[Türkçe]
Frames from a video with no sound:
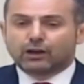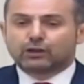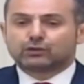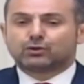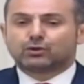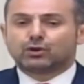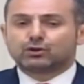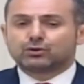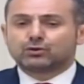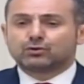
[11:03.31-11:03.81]

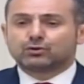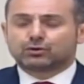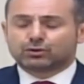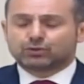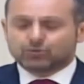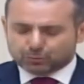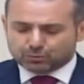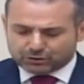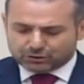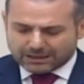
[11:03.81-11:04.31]

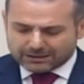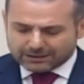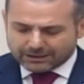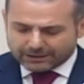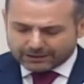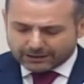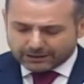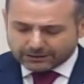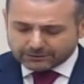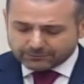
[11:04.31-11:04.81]
dördüncüsü
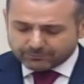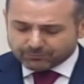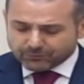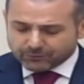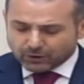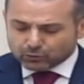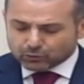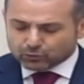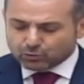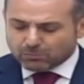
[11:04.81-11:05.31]
düzenlenen
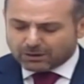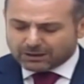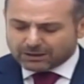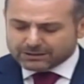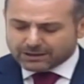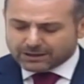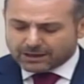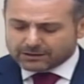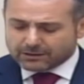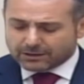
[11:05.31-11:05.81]
Dumanlı
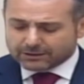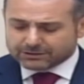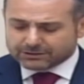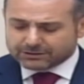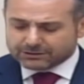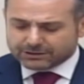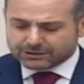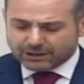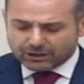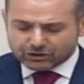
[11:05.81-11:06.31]
Yaylası
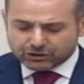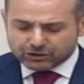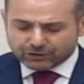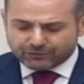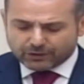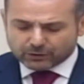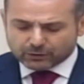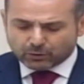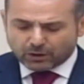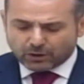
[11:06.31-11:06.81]
Gençlik
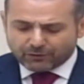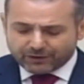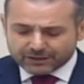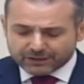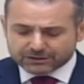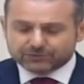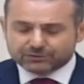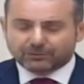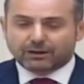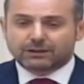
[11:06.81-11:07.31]
ve Doğa
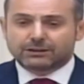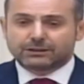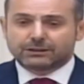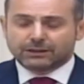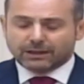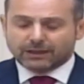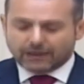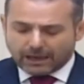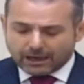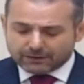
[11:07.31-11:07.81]
Festivali
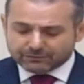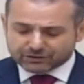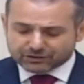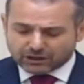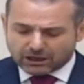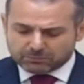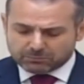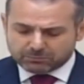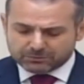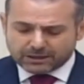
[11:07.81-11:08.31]
ev
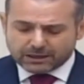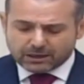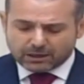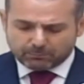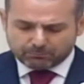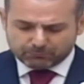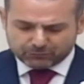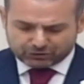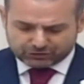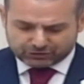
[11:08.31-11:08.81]
sahipliğine
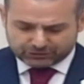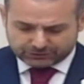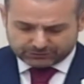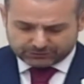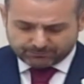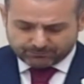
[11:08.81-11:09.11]
yapmıştır.